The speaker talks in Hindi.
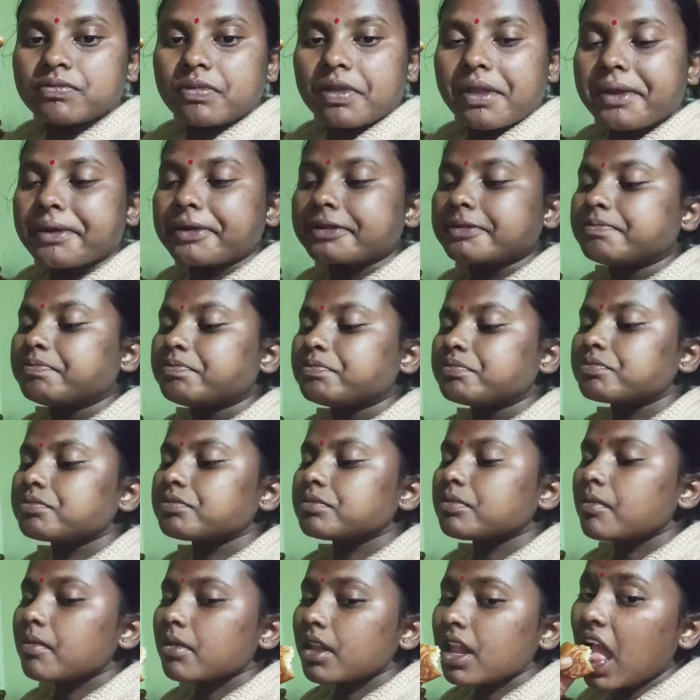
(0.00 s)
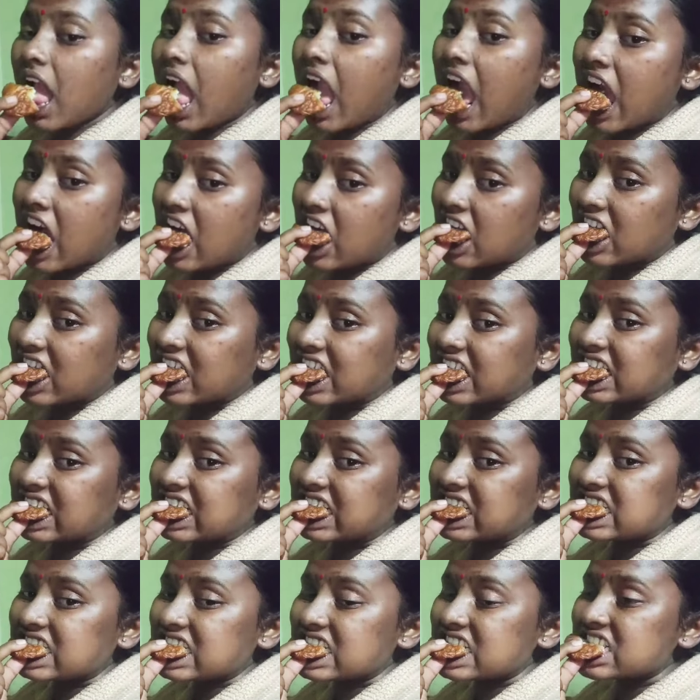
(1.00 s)
और मैं खा रही थी गुड़ पीठा
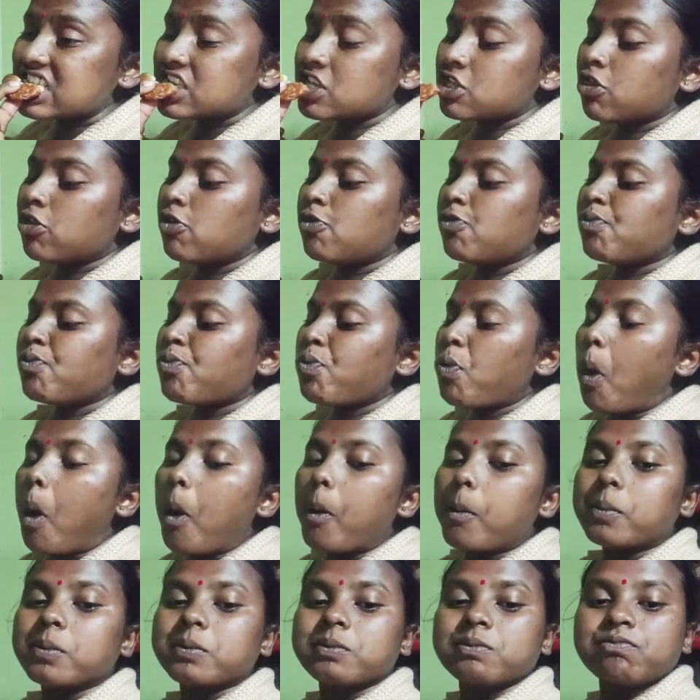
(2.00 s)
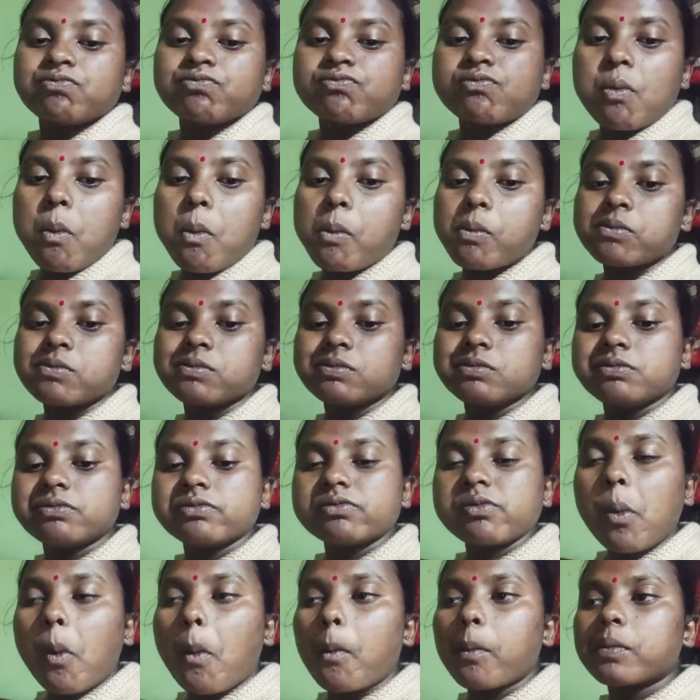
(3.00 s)
क्योंकि यार
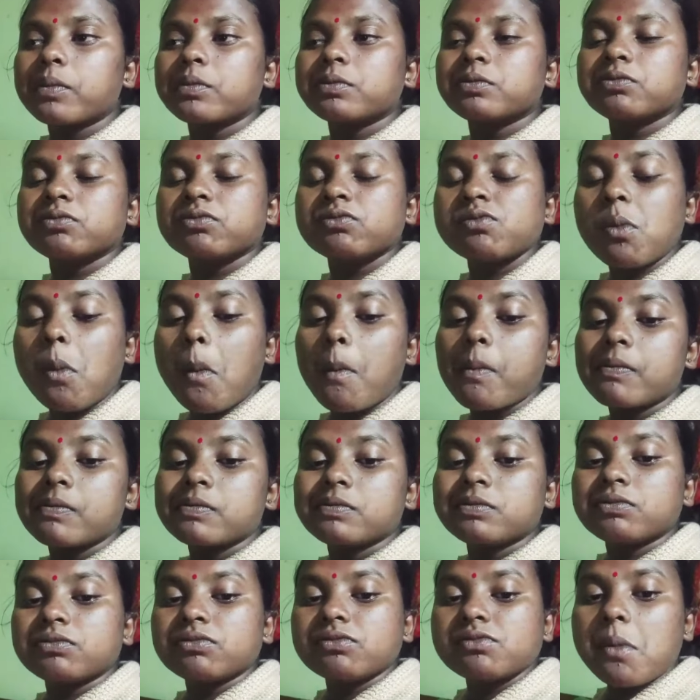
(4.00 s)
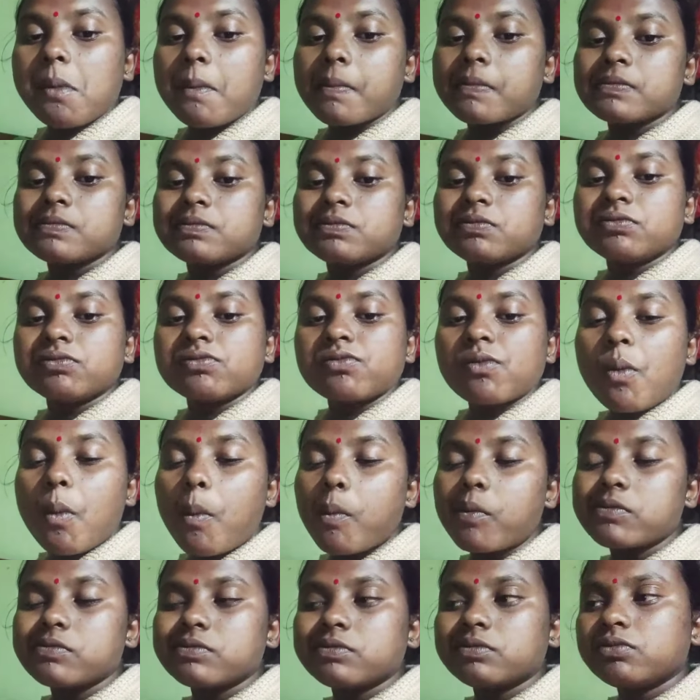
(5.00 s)
हमारे घर में अभी जब तक ख़त्म नहीं होता हम रोज़ शाम को यही
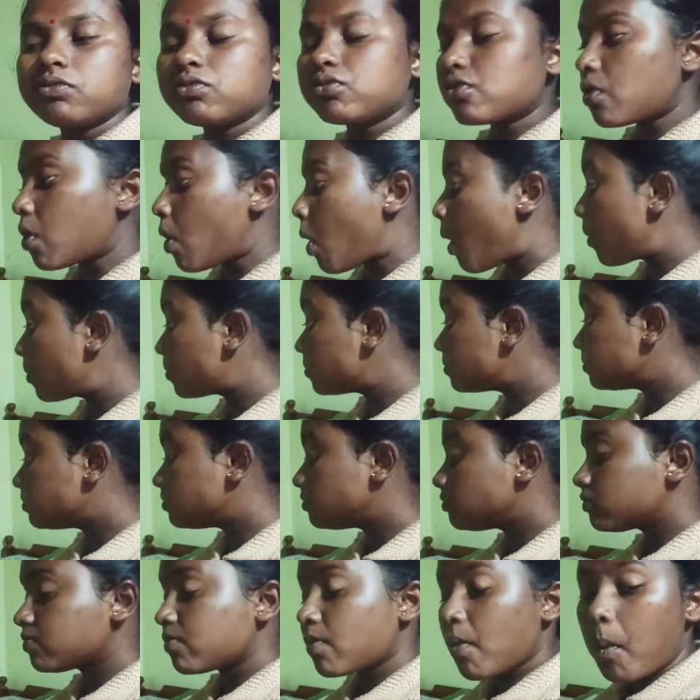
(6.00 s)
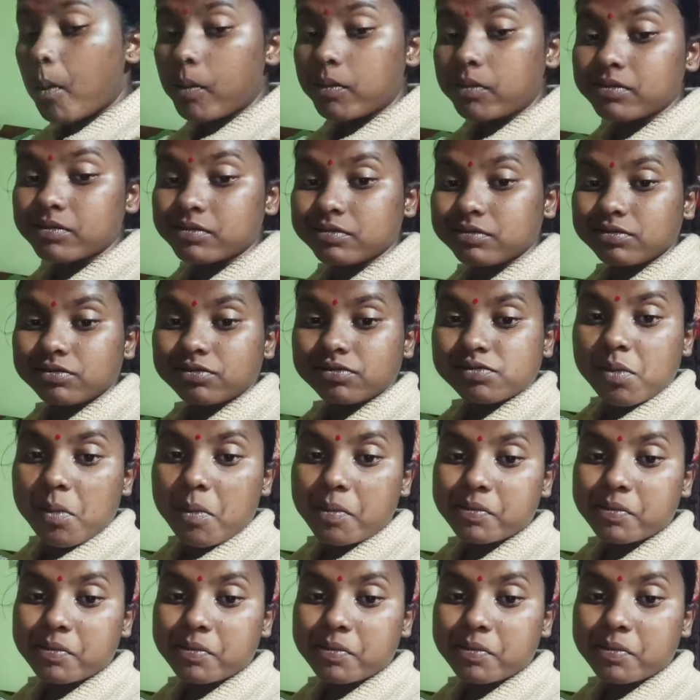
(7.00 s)
खाते हैं और कुछ नहीं और गाइज़ आज का मिनी